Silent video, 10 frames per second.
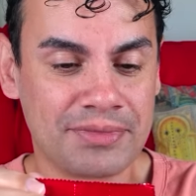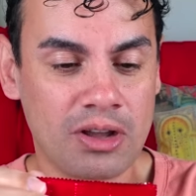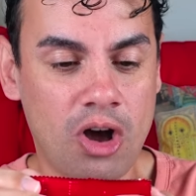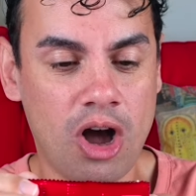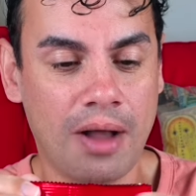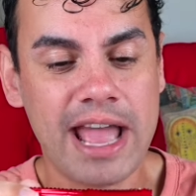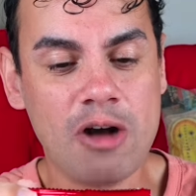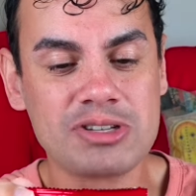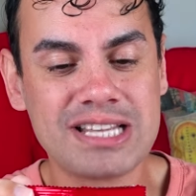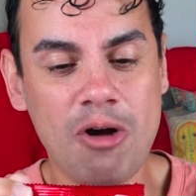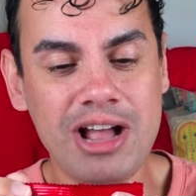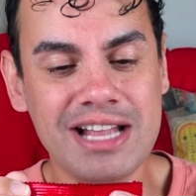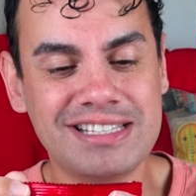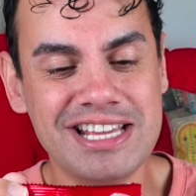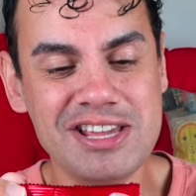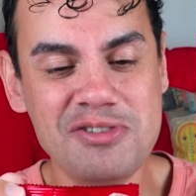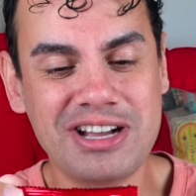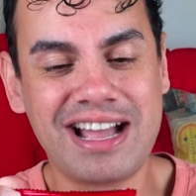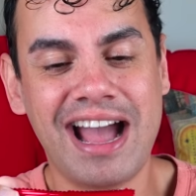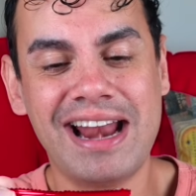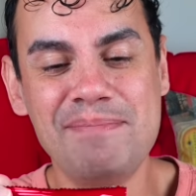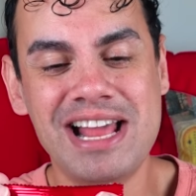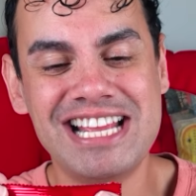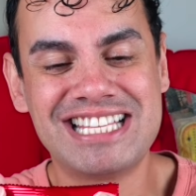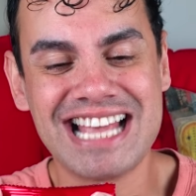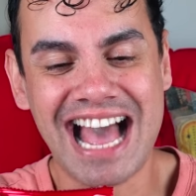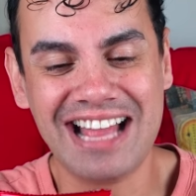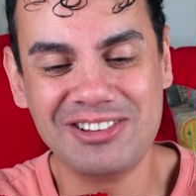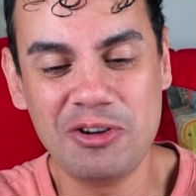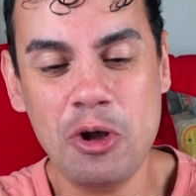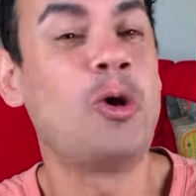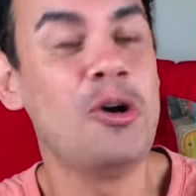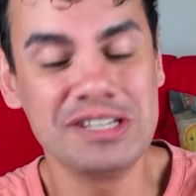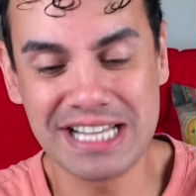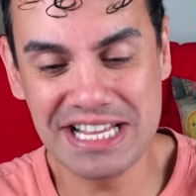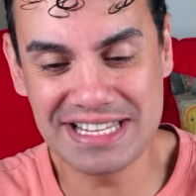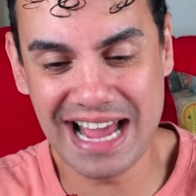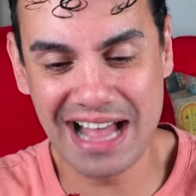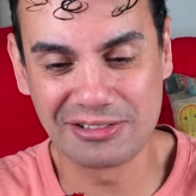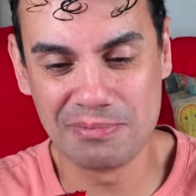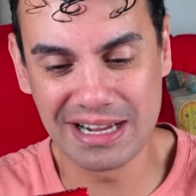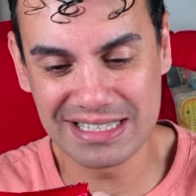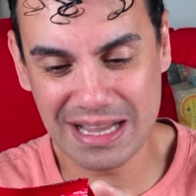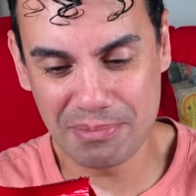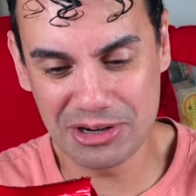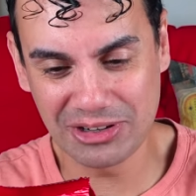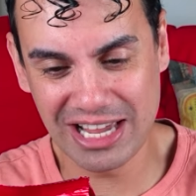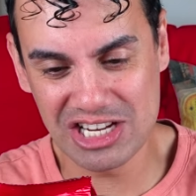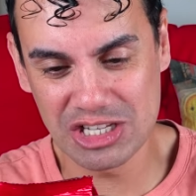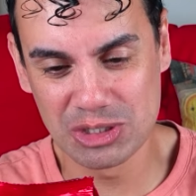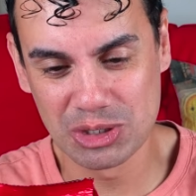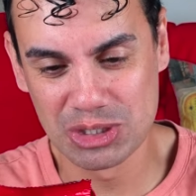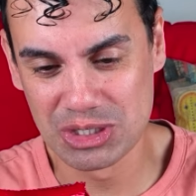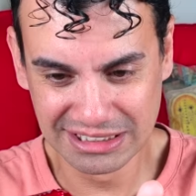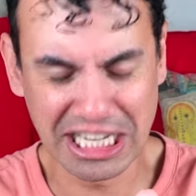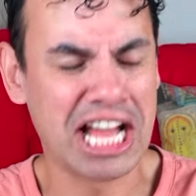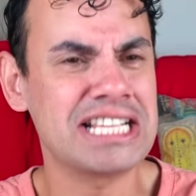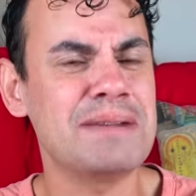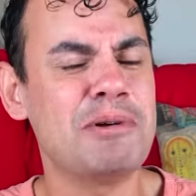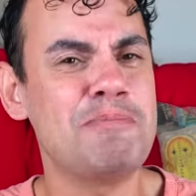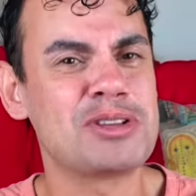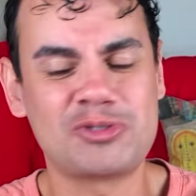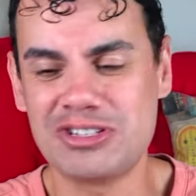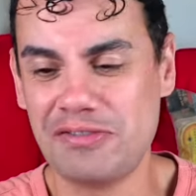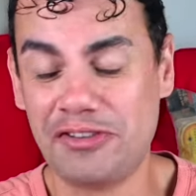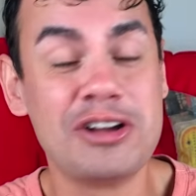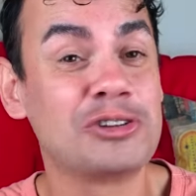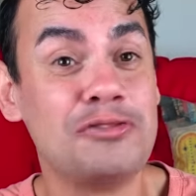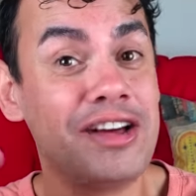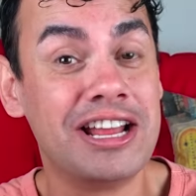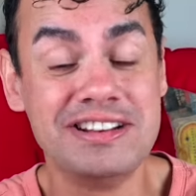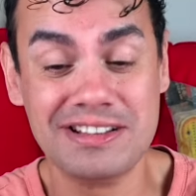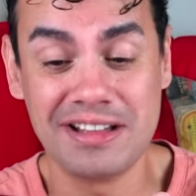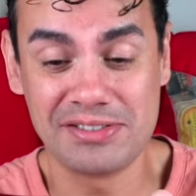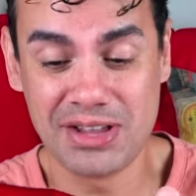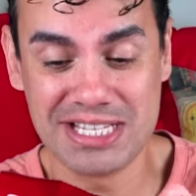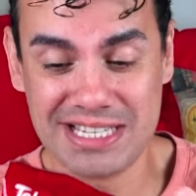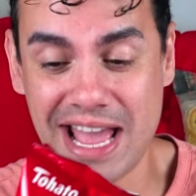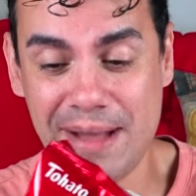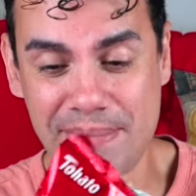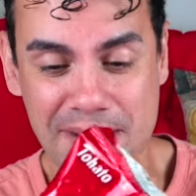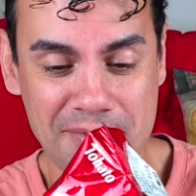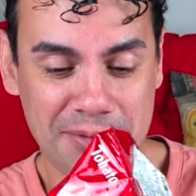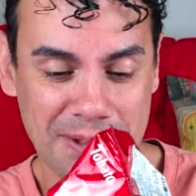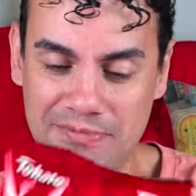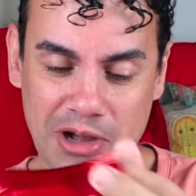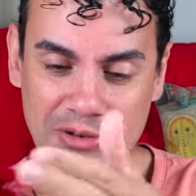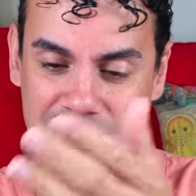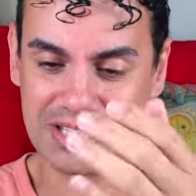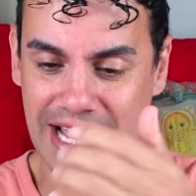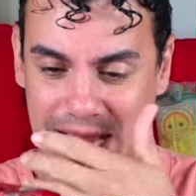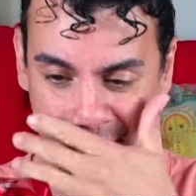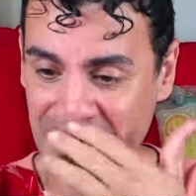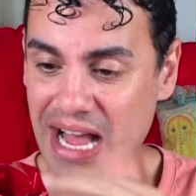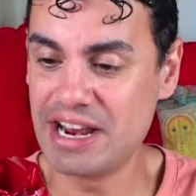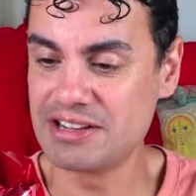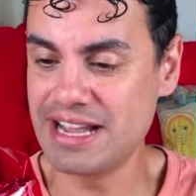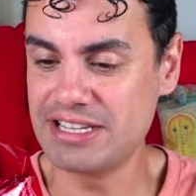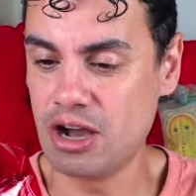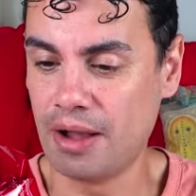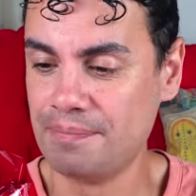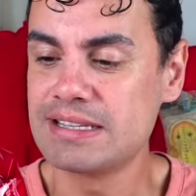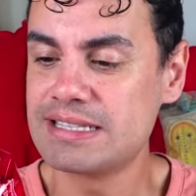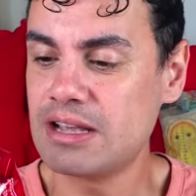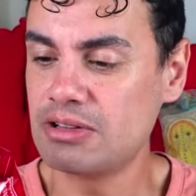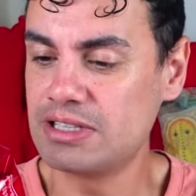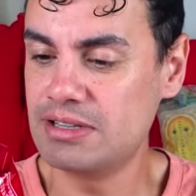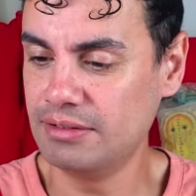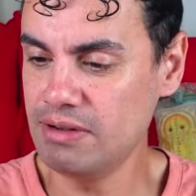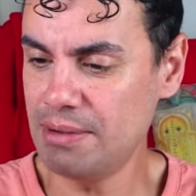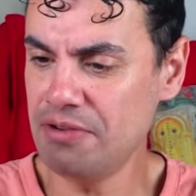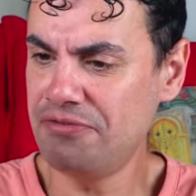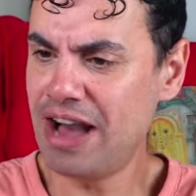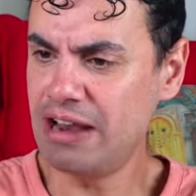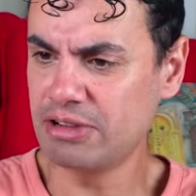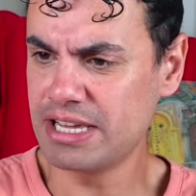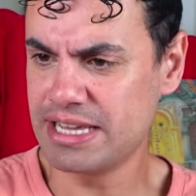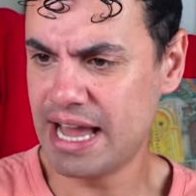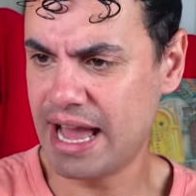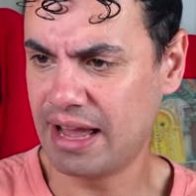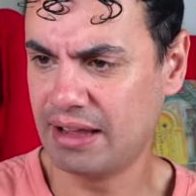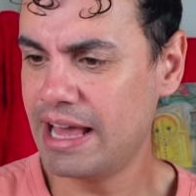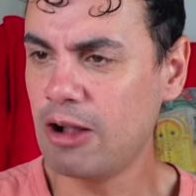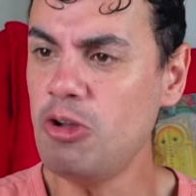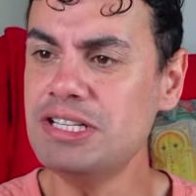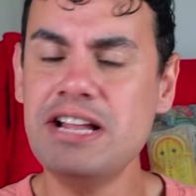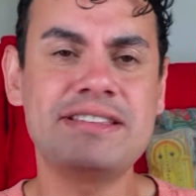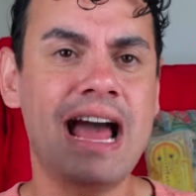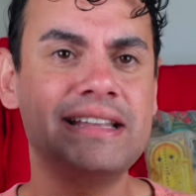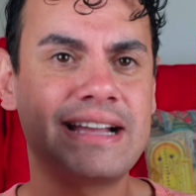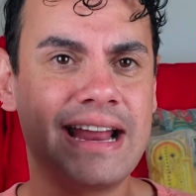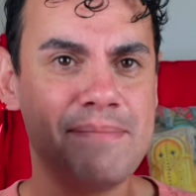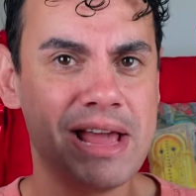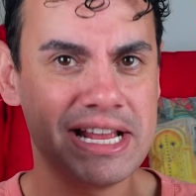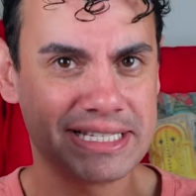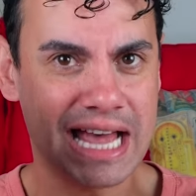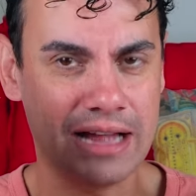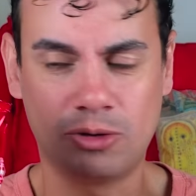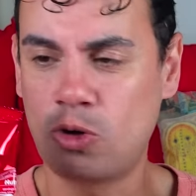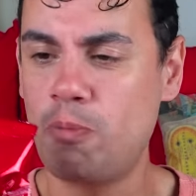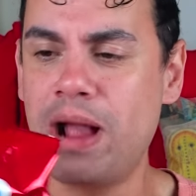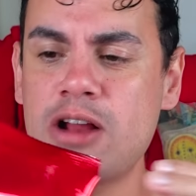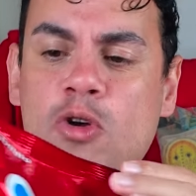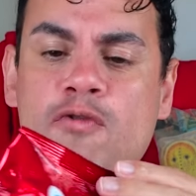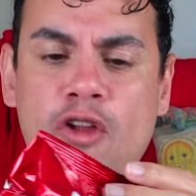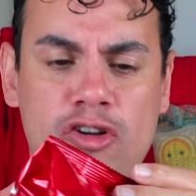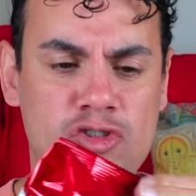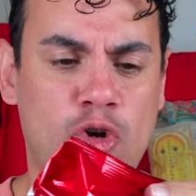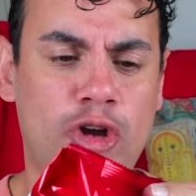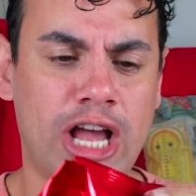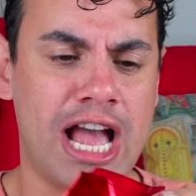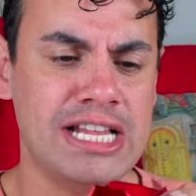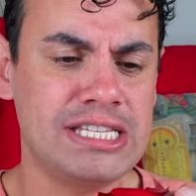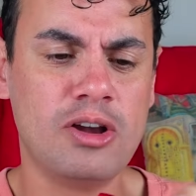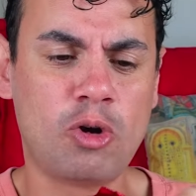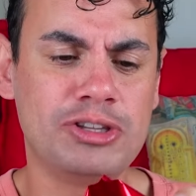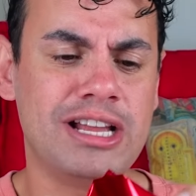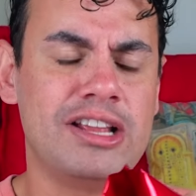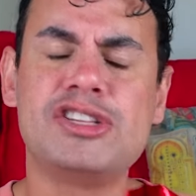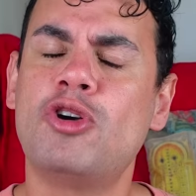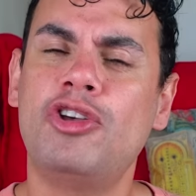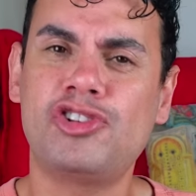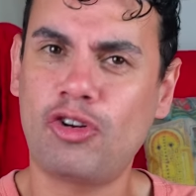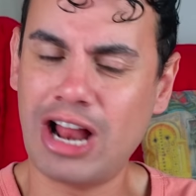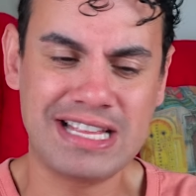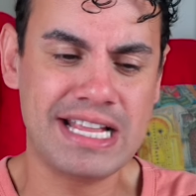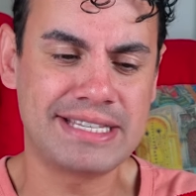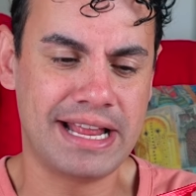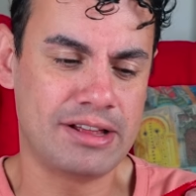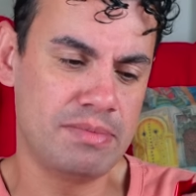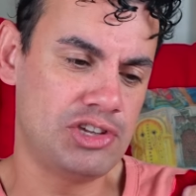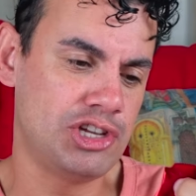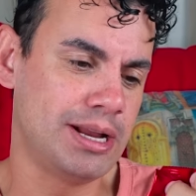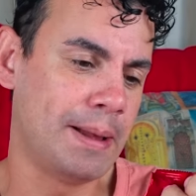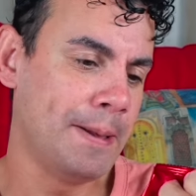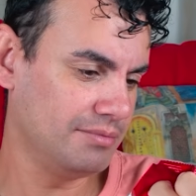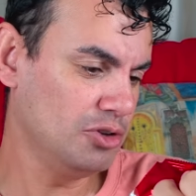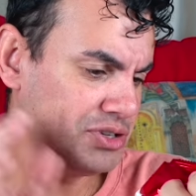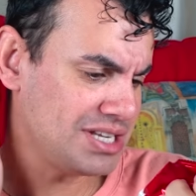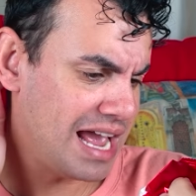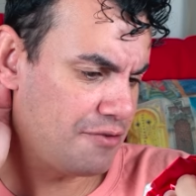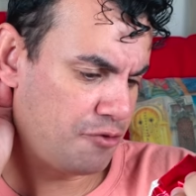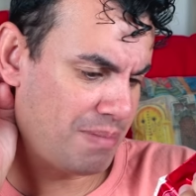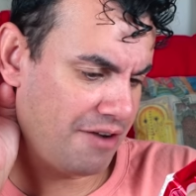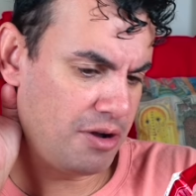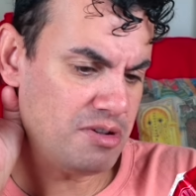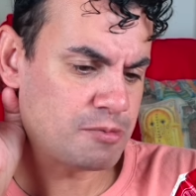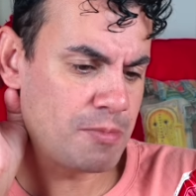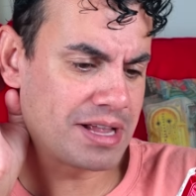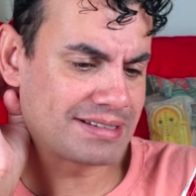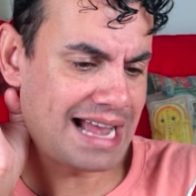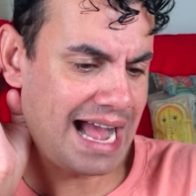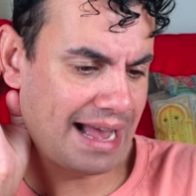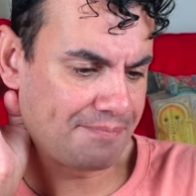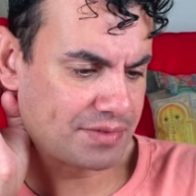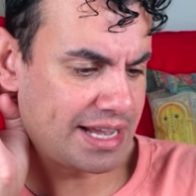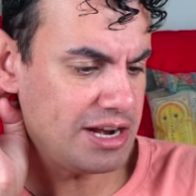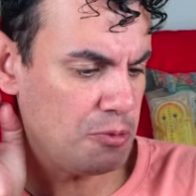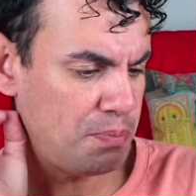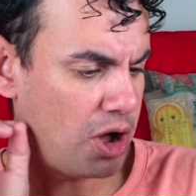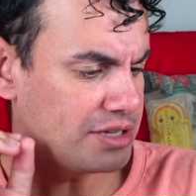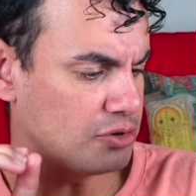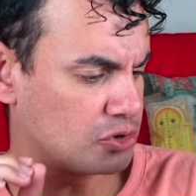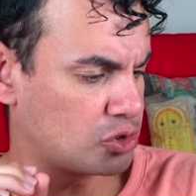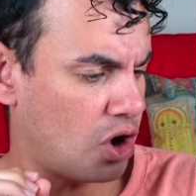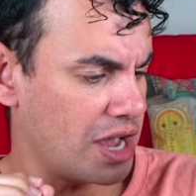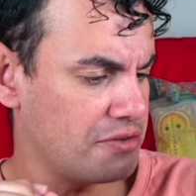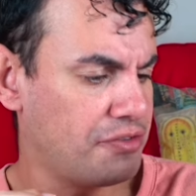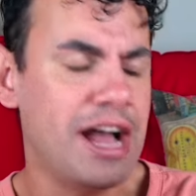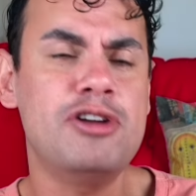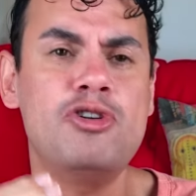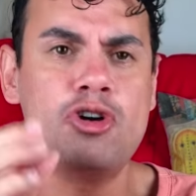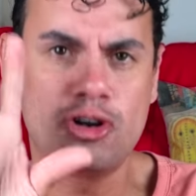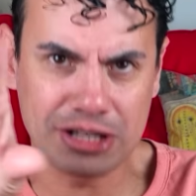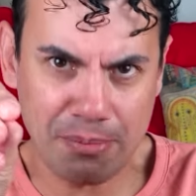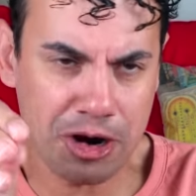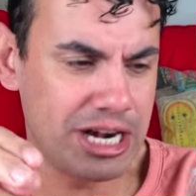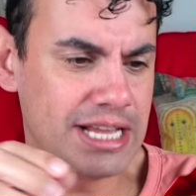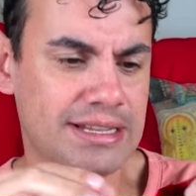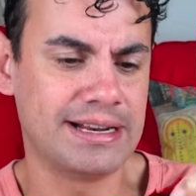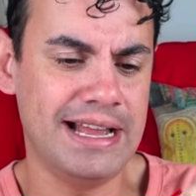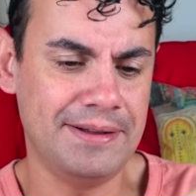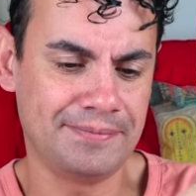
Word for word: Ó, é um salgadinho caramelizado concentrado. Mas que sabor do que, Jesus? Será que sabor pescoço de frango eu tô falando às vezes é mesmo? Bom não sei. Ah, não, tá aqui, ó. Sal... Não é, não falo o que que é. É concentrado e caramelizado, coberto com flocos crocantes, com delicioso chocolate Nestlé. Não, mentira. Não sei, fubá. Vamos experimentar? Quem não pode no zóio, vai no... na mordida, né?